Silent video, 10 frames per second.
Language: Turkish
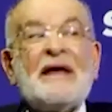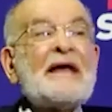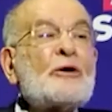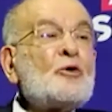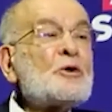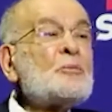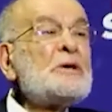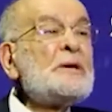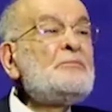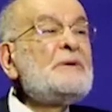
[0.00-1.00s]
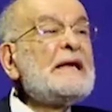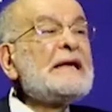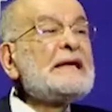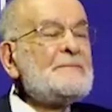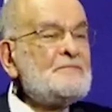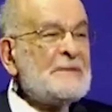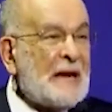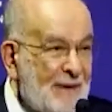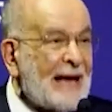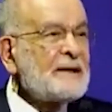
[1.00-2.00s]
Ben ekonomiyi bilirim
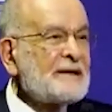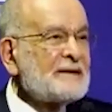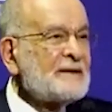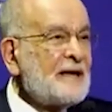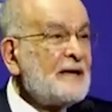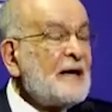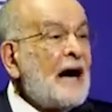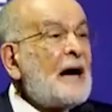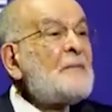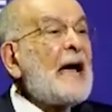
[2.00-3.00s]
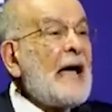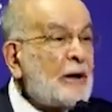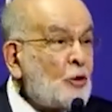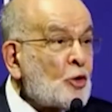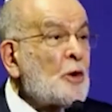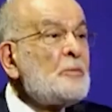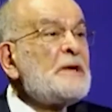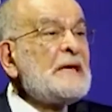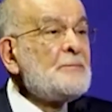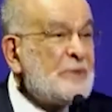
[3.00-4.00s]
demek ama
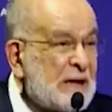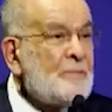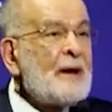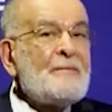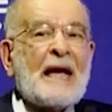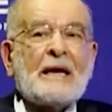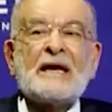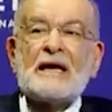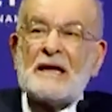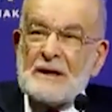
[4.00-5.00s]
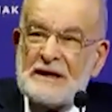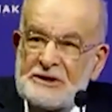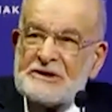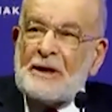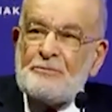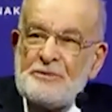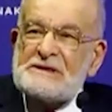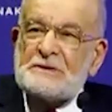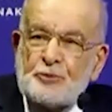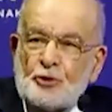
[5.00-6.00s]
ekonomiyi bilmemek işte
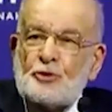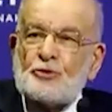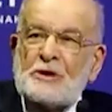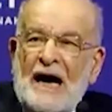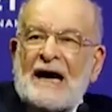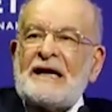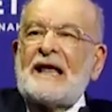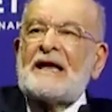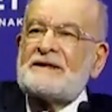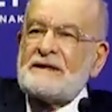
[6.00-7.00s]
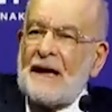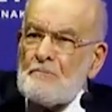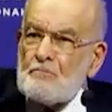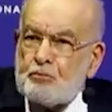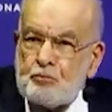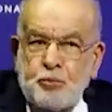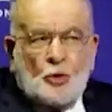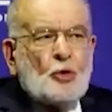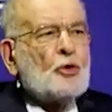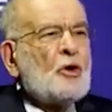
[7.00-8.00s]
bizi bugünkü hale getiren
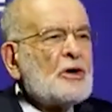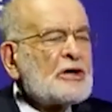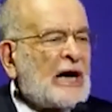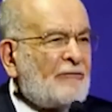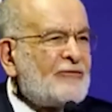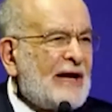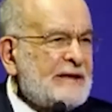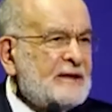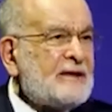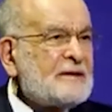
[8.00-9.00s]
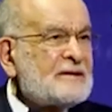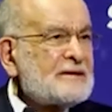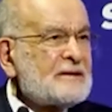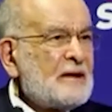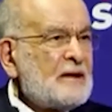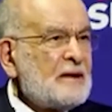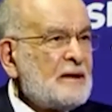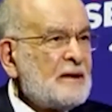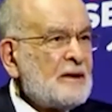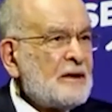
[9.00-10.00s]
bu gaflettir.
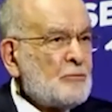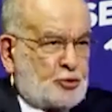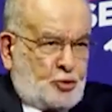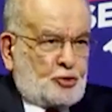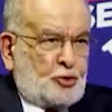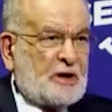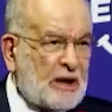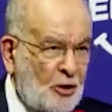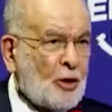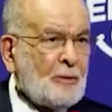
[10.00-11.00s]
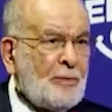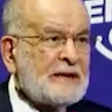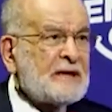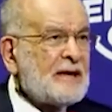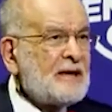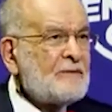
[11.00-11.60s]
Bu durduk yere olmadı.